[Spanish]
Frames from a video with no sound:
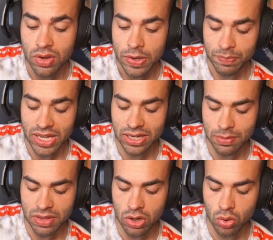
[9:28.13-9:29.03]
es el
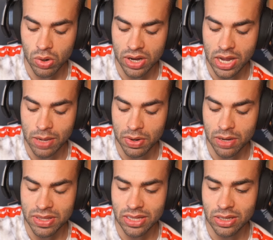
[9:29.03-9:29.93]
tema de los guardias, que
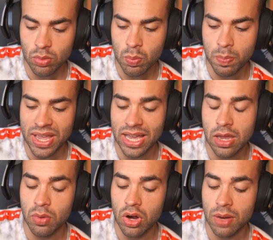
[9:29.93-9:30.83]
probablemente tira un PK
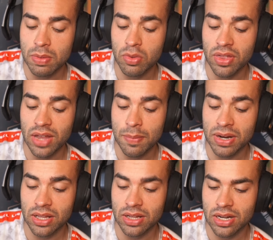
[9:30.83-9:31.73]
Evo ahora mismo desde la
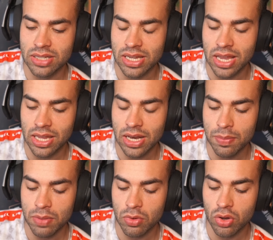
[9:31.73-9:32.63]
parte de atrás y aquí le
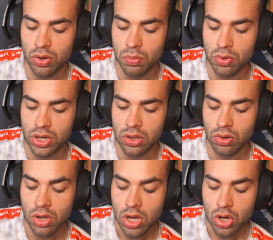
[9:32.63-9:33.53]
podemos joder un
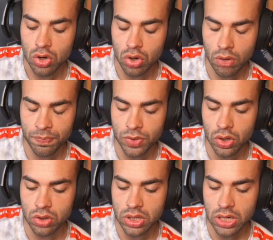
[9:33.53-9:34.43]
poquito. No, no
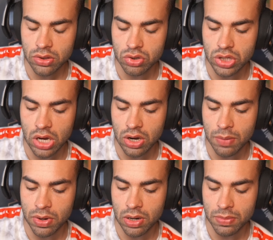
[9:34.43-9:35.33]
lo tira, entonces ahora
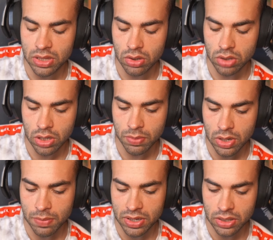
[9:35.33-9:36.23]
probablemente lo tire por
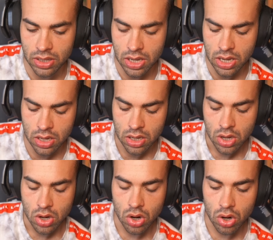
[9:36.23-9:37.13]
la parte de ahí
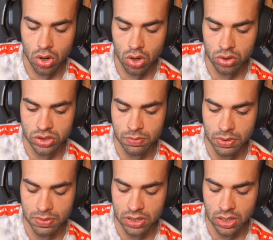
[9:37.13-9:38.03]
o
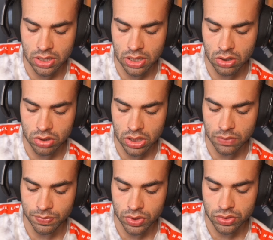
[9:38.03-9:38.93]
simplemente ni lo tira.
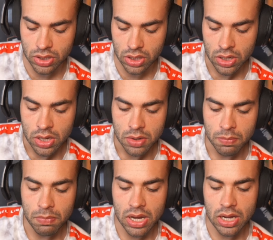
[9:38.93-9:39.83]
Entonces,
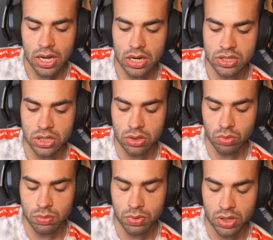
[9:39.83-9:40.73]
vale, Archer
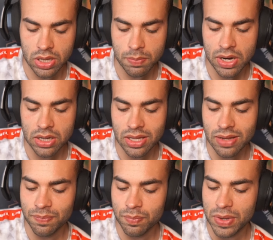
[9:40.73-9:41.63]
Queen por esta parte.
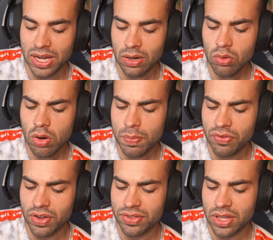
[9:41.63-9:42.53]
¿Pegará un golpe el
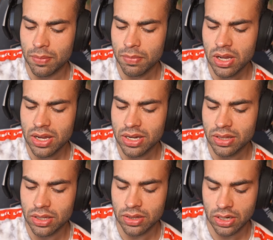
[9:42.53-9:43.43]
fantasma en
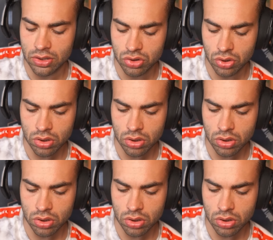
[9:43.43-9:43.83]
esta interacción?